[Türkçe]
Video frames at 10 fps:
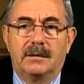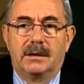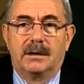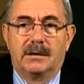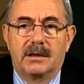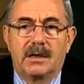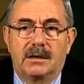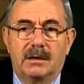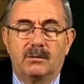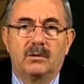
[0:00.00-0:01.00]
e,
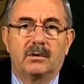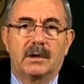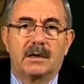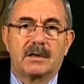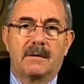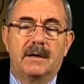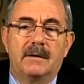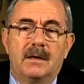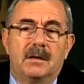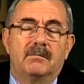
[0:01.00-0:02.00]
nasihatte bulundukları zaman
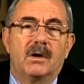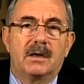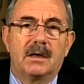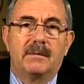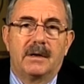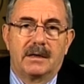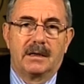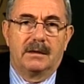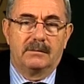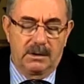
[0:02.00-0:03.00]
bağıra
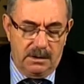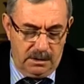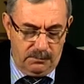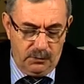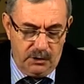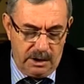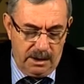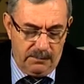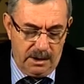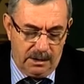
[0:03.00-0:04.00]
bağıra e, bu işi
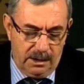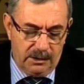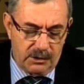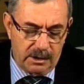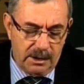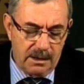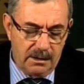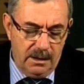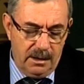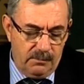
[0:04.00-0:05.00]
yapmaya kalkışırlar.
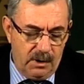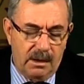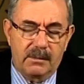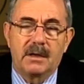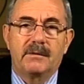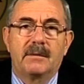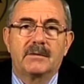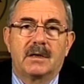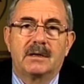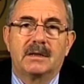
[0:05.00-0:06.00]
Peygamber
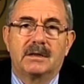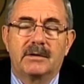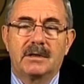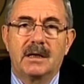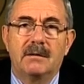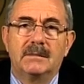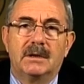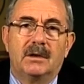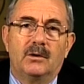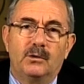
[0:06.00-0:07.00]
Efendimiz Aleyhisselatü Vesselam
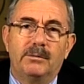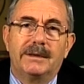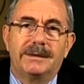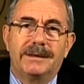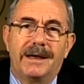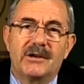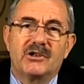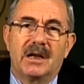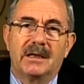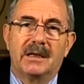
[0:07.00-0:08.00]
ümmetin en
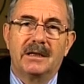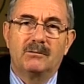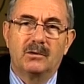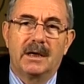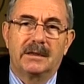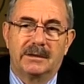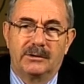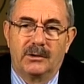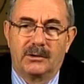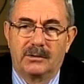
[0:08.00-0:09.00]
şerileri
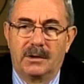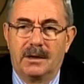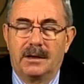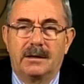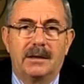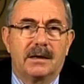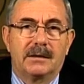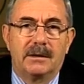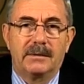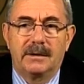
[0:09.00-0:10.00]
bunlardır diyor.
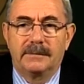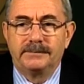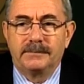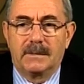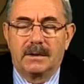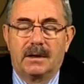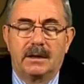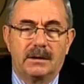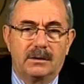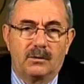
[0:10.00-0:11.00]
Yani tabi
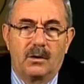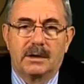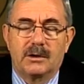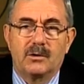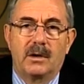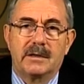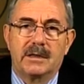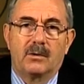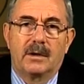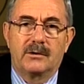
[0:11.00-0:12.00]
hani orada
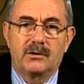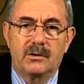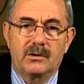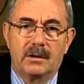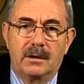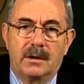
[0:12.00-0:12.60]
söylenecek olan söz